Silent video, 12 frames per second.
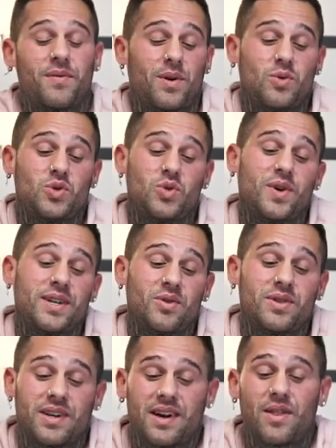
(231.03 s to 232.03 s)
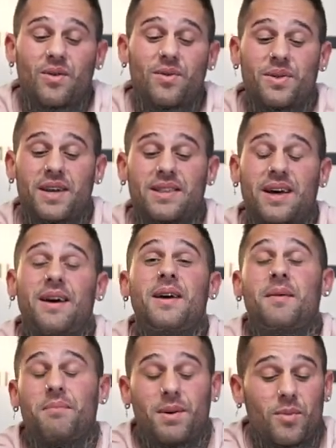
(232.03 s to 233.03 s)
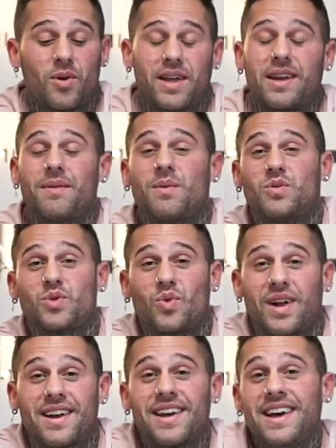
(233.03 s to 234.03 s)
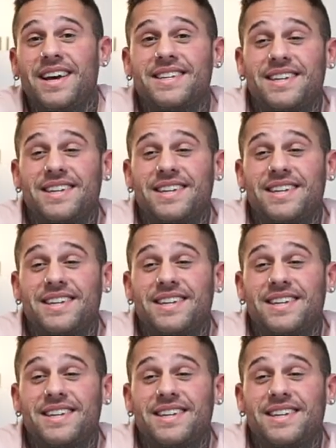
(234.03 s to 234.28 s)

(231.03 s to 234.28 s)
Me refiero a un sujeto entrenado con cierta memoria a nivel muscular,